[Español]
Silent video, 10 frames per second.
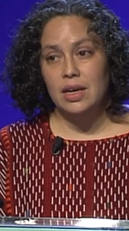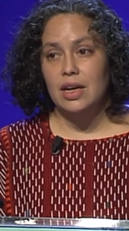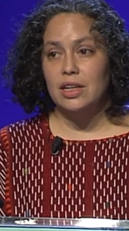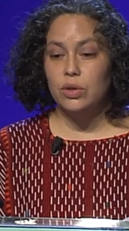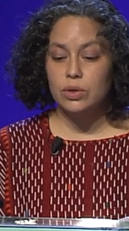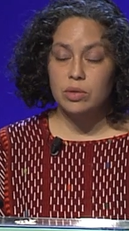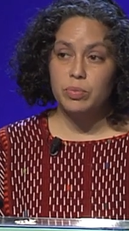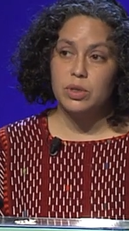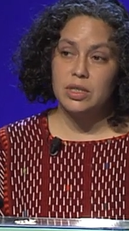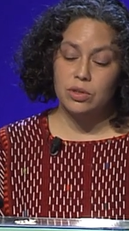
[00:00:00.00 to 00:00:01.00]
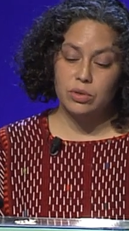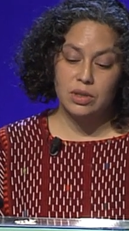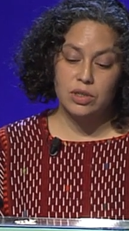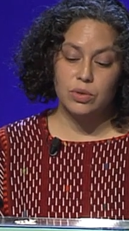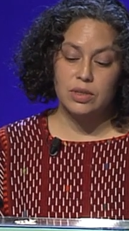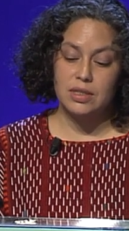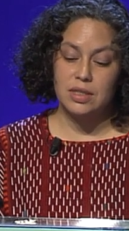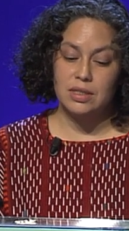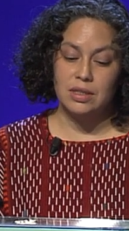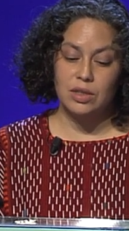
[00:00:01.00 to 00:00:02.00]
El 12% de estos
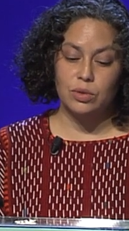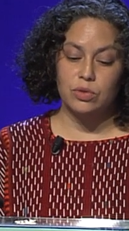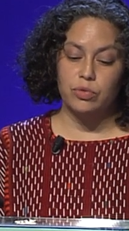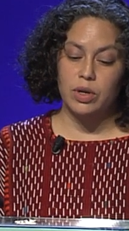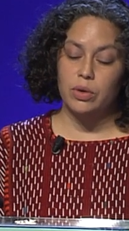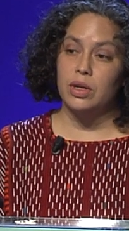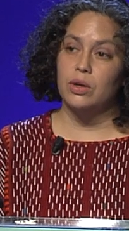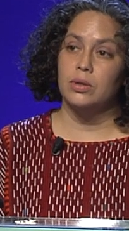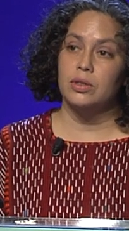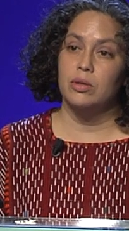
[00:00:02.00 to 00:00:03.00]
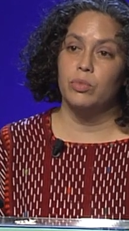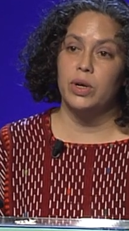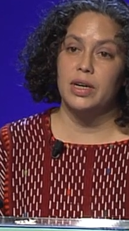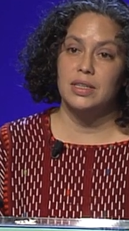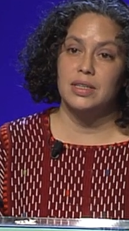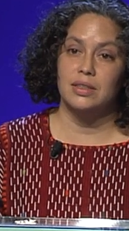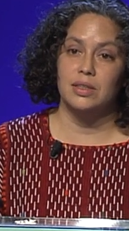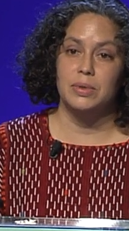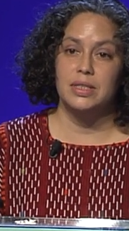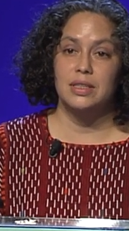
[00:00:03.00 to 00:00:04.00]
asesinatos fueron en contra de mujeres
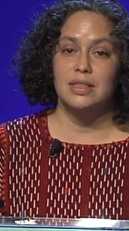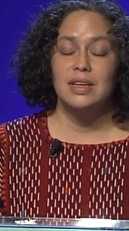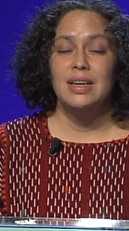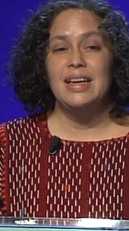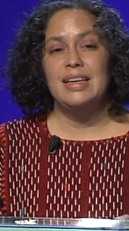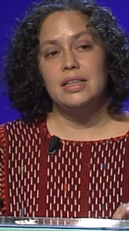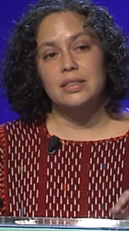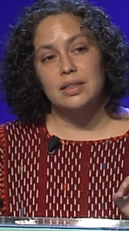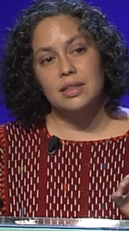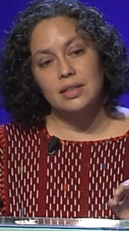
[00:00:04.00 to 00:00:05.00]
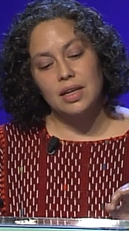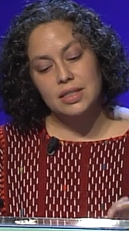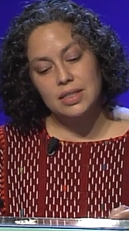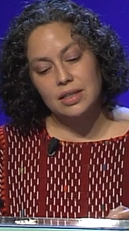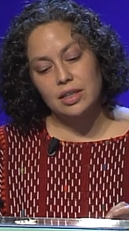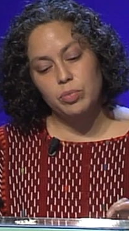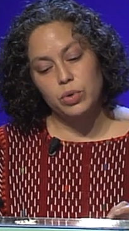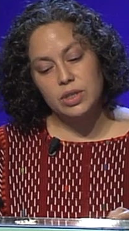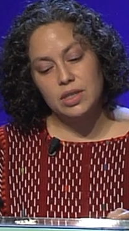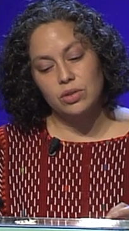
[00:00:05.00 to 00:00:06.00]
activistas y el
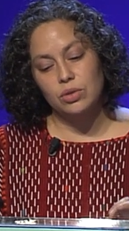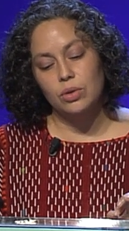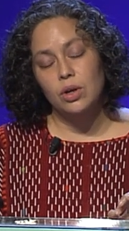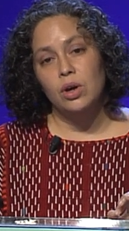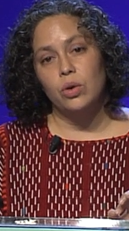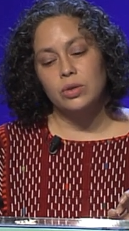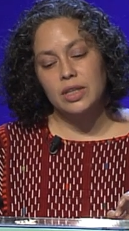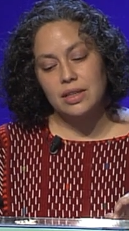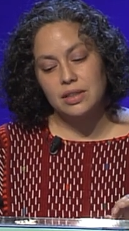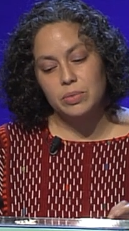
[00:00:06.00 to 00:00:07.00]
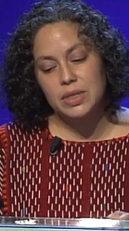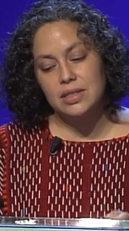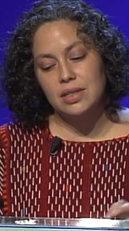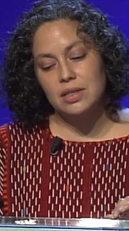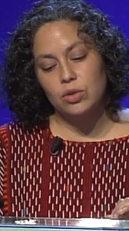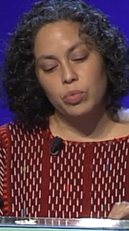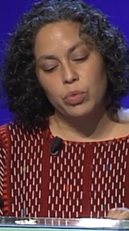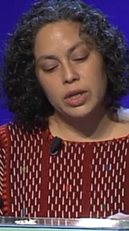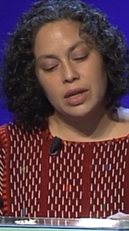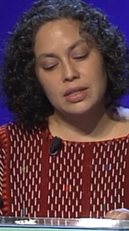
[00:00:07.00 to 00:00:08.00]
77% contra activistas de
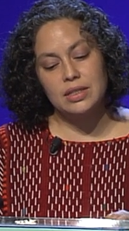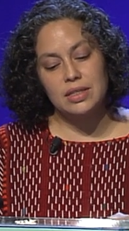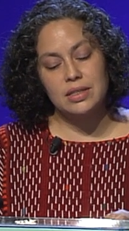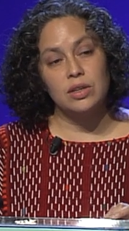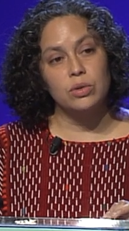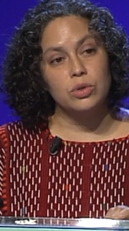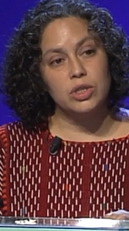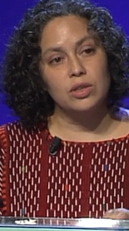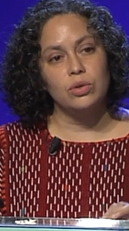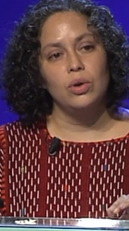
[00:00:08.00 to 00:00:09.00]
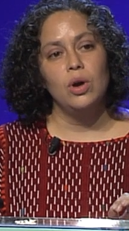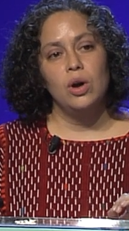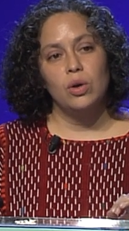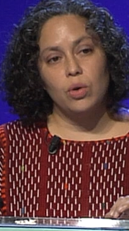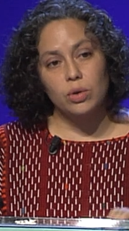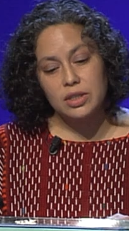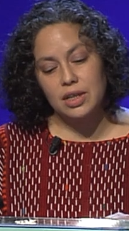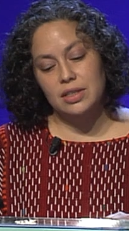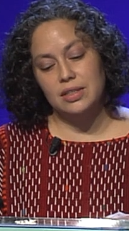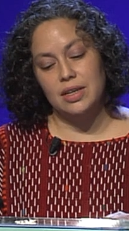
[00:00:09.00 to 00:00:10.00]
comunidades que están luchando contra
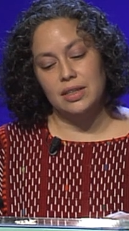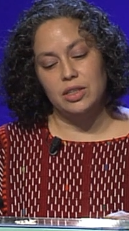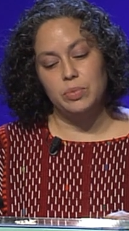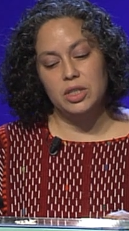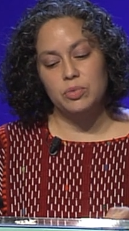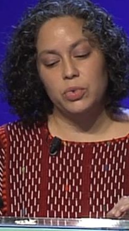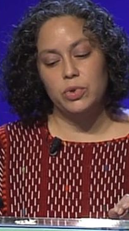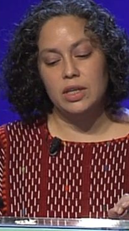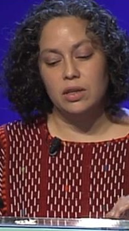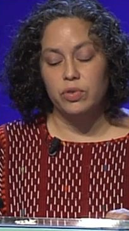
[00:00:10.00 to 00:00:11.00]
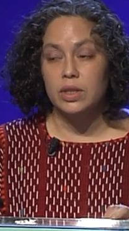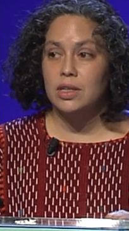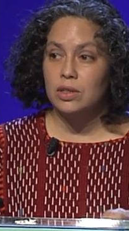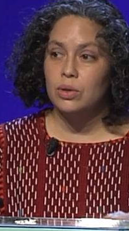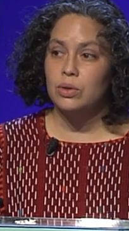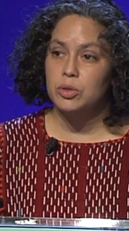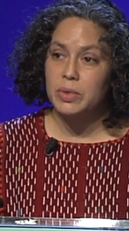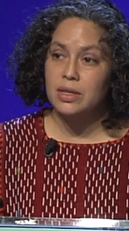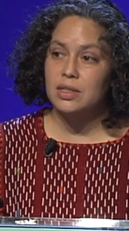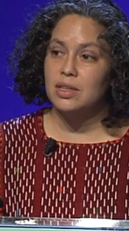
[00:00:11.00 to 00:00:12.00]
el extractivismo y defendiendo los
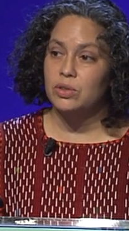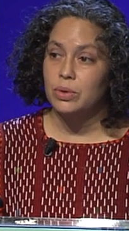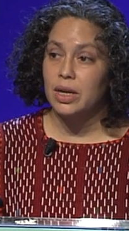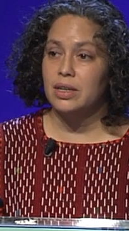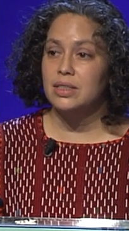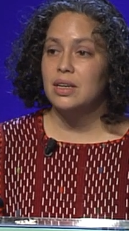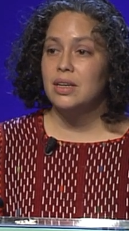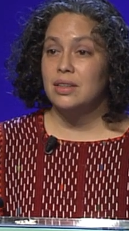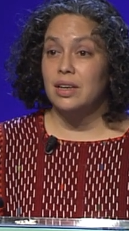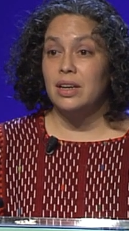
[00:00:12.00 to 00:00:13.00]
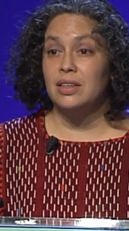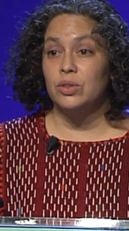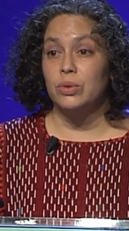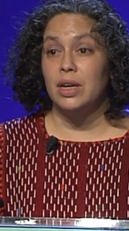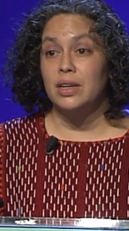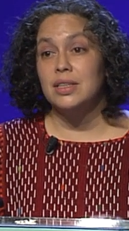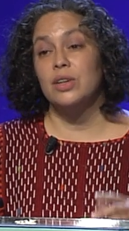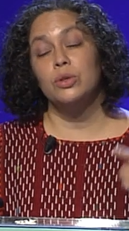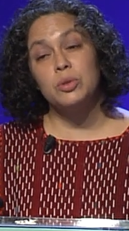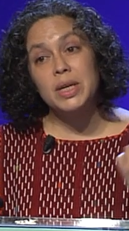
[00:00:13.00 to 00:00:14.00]
bienes naturales de la naturaleza,
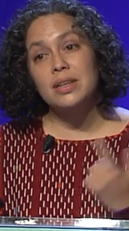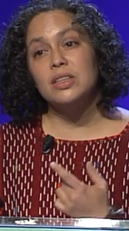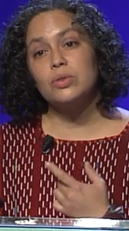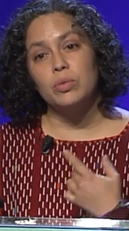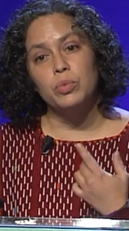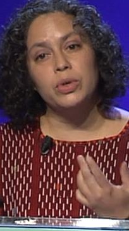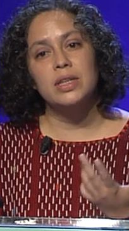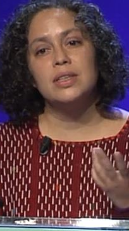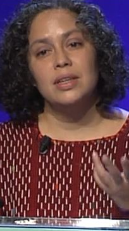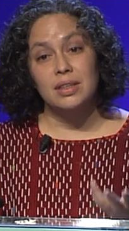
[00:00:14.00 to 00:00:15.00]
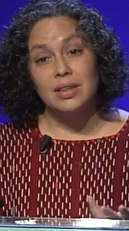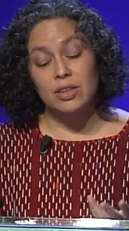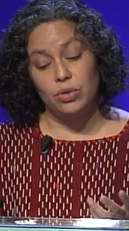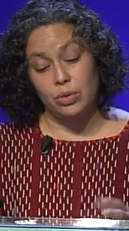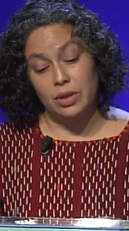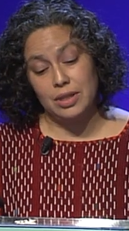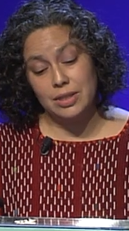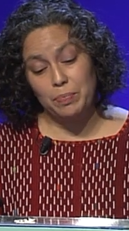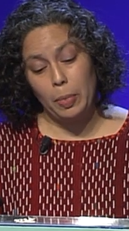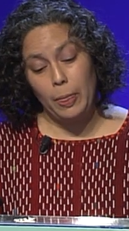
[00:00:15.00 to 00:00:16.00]
los bienes comunes de todas.